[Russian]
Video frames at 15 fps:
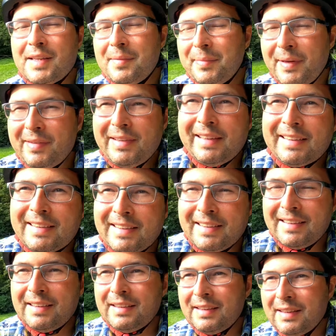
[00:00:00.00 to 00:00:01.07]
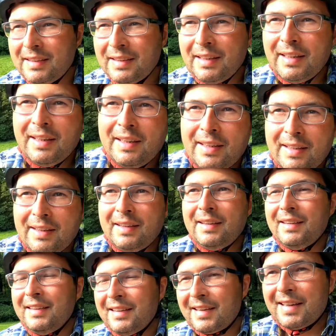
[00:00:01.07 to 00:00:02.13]
Всем привет!
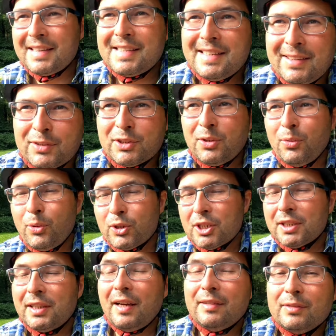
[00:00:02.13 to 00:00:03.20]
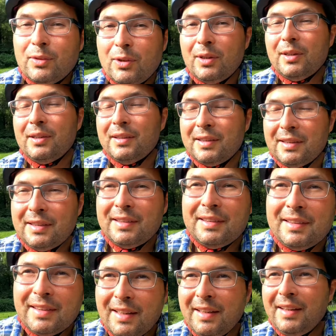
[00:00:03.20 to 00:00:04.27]
Россия уже очень давно
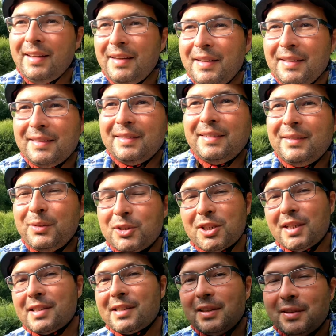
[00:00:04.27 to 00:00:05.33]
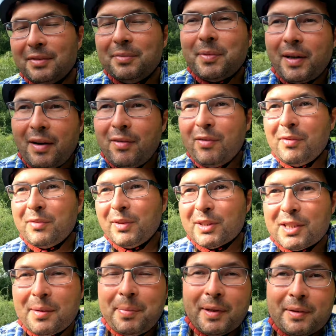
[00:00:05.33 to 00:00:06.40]
участвует в мировом
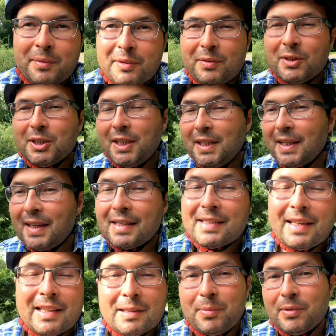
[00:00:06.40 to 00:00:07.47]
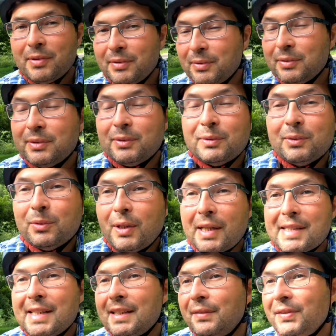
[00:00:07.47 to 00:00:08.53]
велосипедном движении. Казалось бы, у
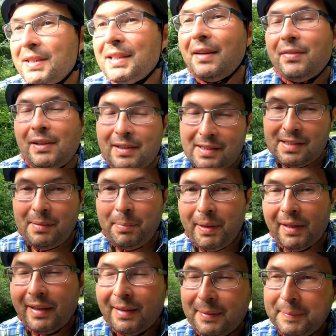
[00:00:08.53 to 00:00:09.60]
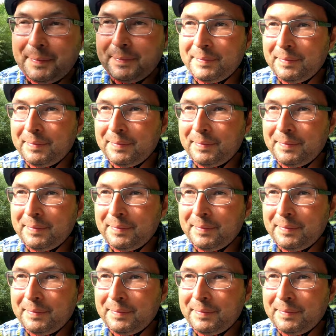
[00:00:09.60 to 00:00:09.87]
нас есть все велосипеды,